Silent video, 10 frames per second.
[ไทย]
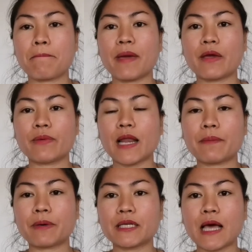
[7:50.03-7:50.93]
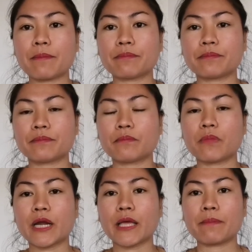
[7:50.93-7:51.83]
แม่วิไลพันทำรบ่
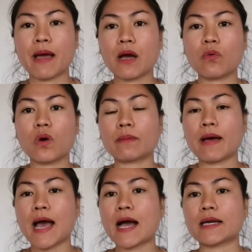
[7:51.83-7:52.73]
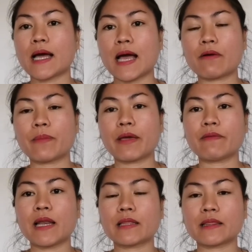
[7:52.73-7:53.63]
ได้มาอวดมาอ่างนะคะ แม่วิ
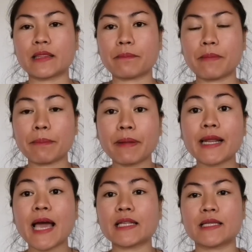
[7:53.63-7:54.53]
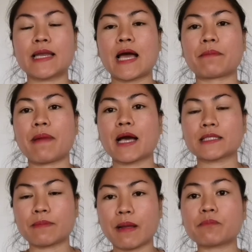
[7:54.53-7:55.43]
ไลมันเป็นงานที่นักมาก
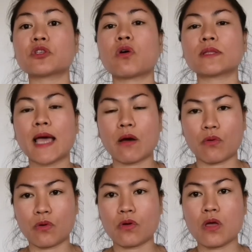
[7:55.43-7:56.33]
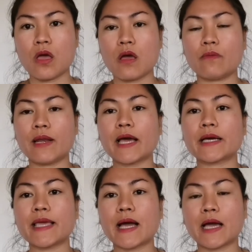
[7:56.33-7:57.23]
สำหรับสองเถาวิไลก็
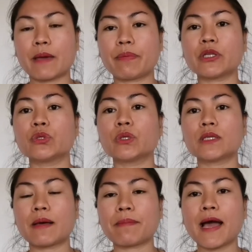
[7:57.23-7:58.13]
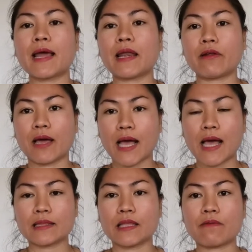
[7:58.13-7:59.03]
อยากให้เพิ่นยุดทำงานแล้วล่ะค่ะ
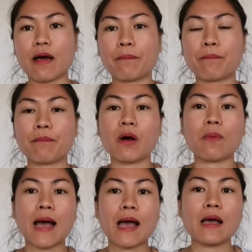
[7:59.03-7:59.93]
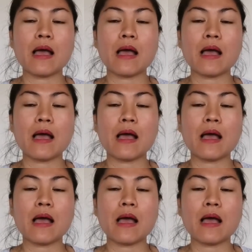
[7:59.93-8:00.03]
แต่ว่าเพราะว่า